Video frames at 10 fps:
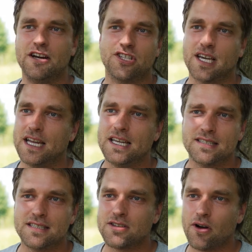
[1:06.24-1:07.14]
gérer
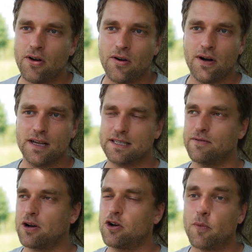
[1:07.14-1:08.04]
l'existant, à
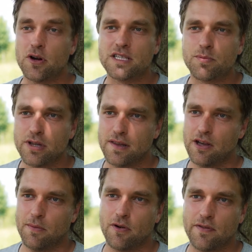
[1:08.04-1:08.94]
savoir comment l'exploiter,
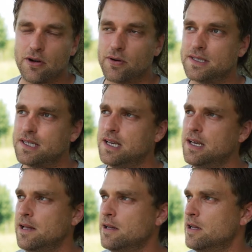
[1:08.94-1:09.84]
comment le
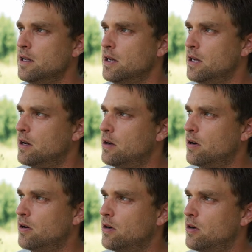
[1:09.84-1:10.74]
valoriser.
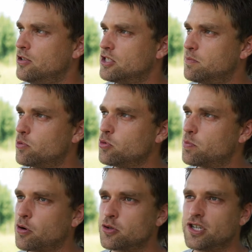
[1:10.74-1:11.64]
Euh, j'ai beaucoup de
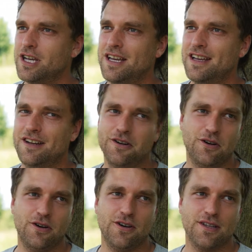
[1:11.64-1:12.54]
projets
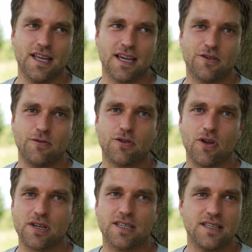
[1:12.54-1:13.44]
euh,
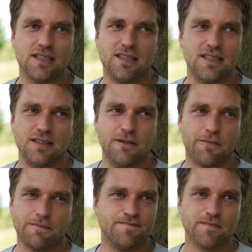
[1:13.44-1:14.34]
d'agriculteurs qui
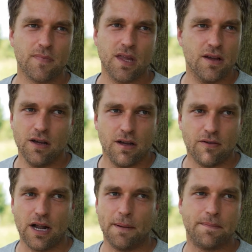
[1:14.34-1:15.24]

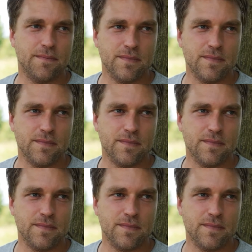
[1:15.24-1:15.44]
voilà,